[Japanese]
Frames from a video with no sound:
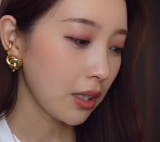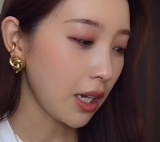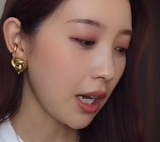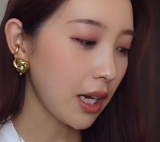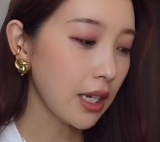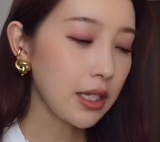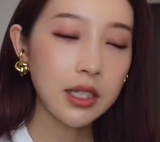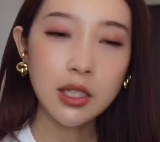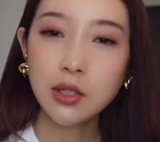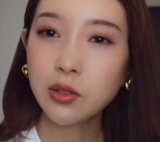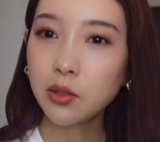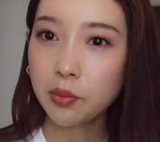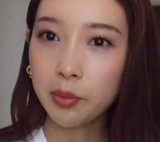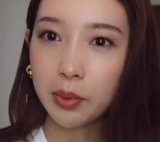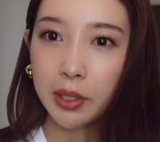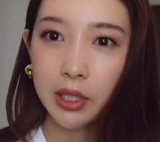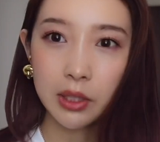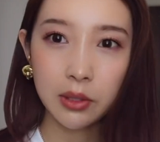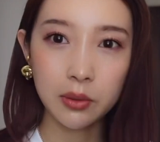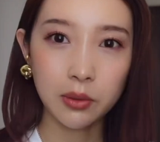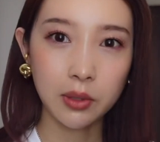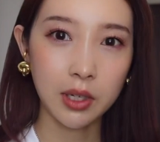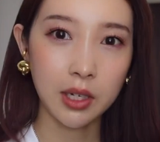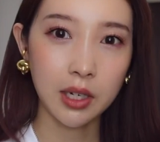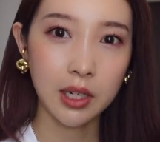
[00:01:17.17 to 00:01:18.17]

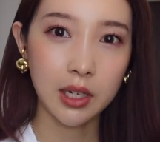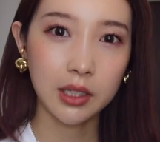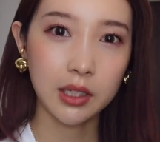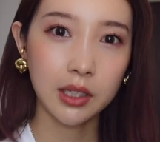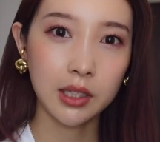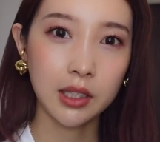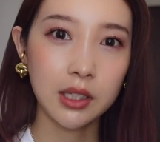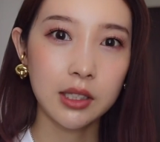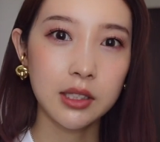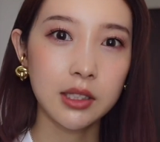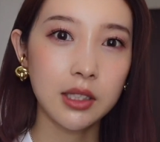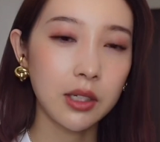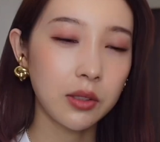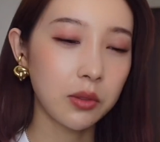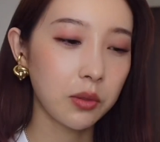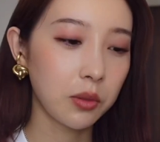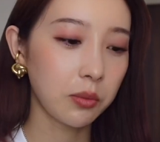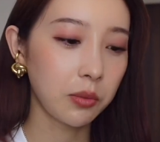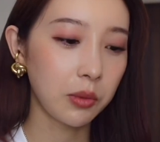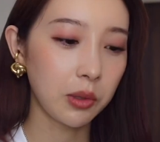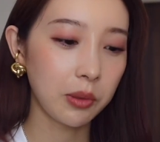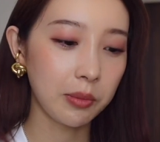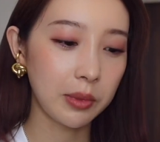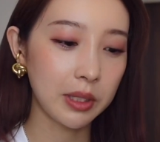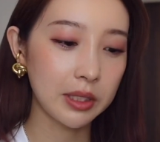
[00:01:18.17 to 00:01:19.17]
アイシャドウパレットから開けていきたいと思
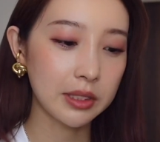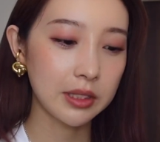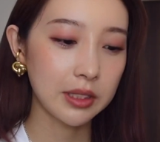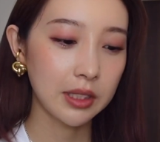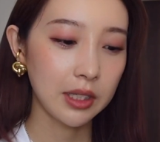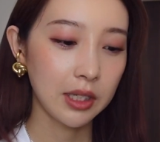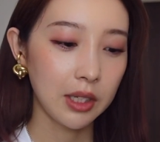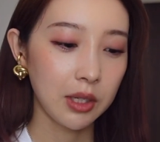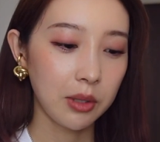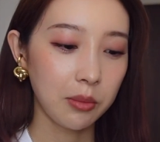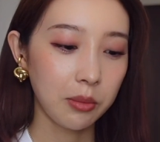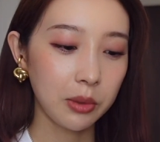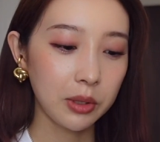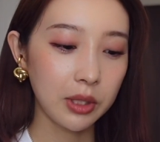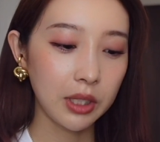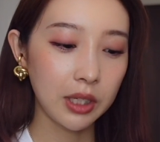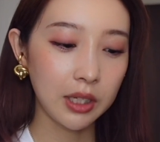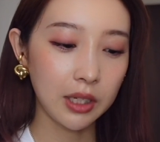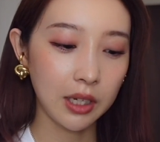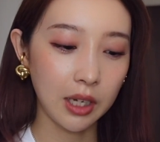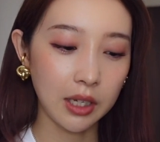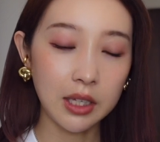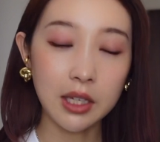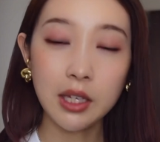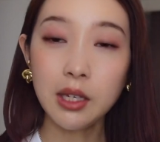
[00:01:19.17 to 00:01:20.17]
いますもうなん
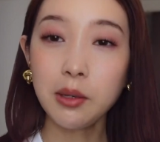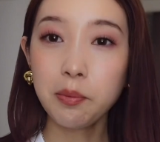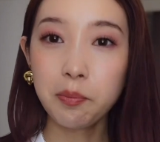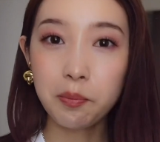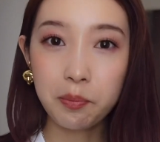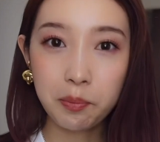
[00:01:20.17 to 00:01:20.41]
かいっぱい